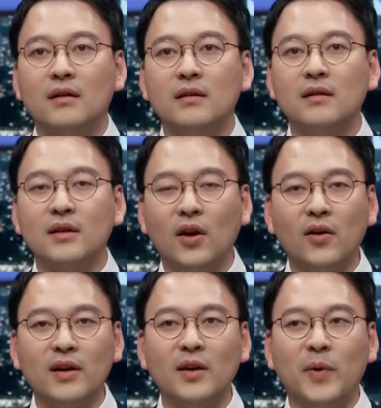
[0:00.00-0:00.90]
그
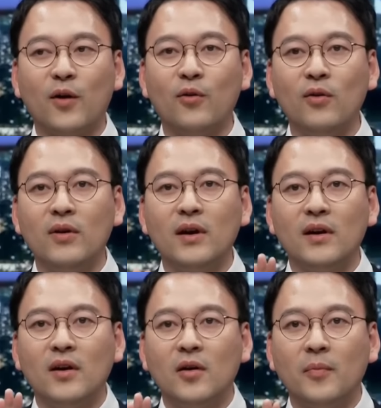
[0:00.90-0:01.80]
형이 바로
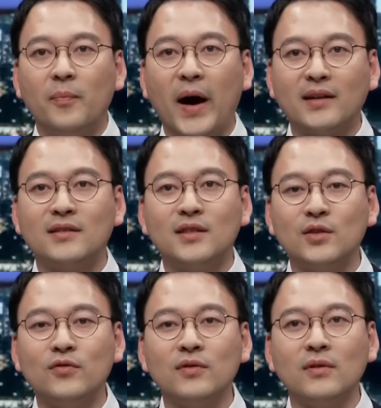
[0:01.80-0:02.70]

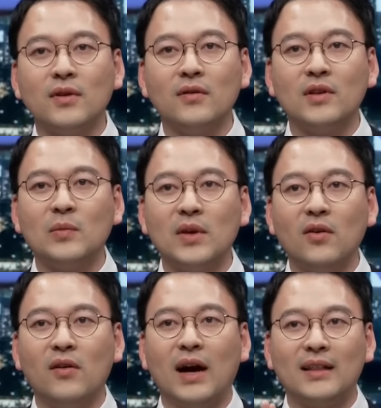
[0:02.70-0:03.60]
박지훈
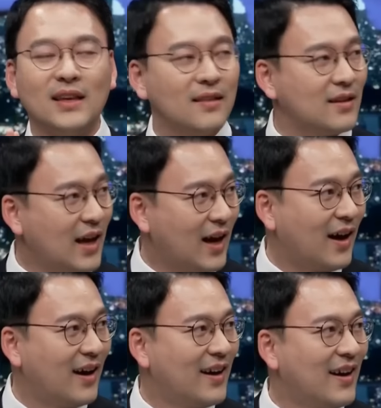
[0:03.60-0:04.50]
형님이 형
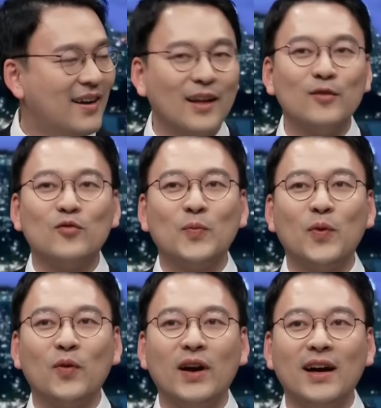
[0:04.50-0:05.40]
아니겠느냐라는
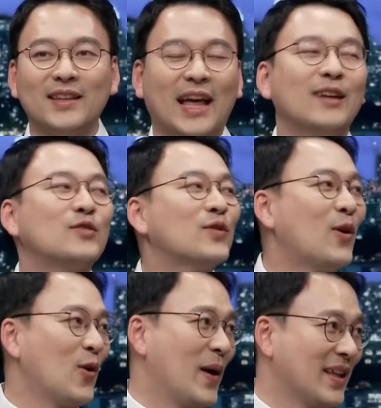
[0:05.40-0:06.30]
투표가
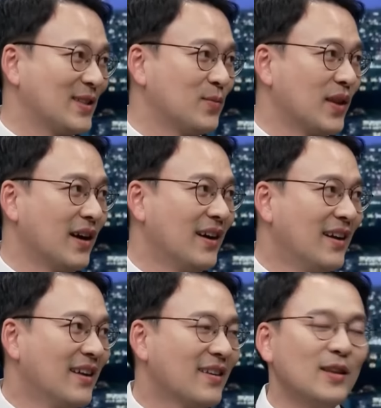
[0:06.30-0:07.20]
다수결로 많았습니다.
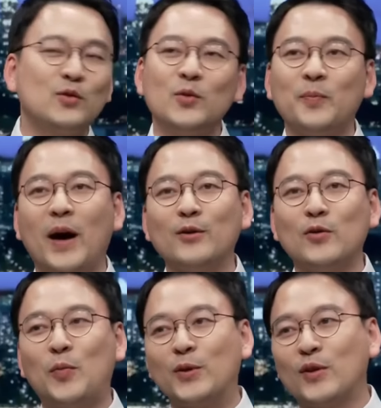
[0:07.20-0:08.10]
음... 근데 좀
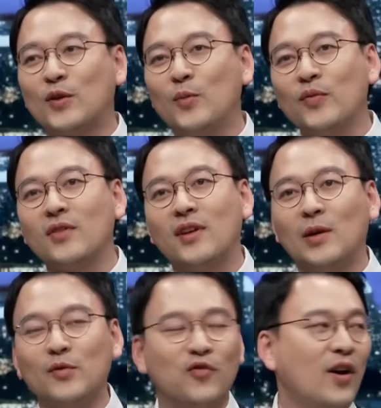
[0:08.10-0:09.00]
방송을 보셨던
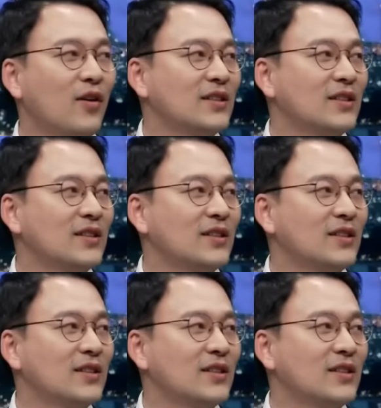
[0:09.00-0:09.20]
분들이라면 누가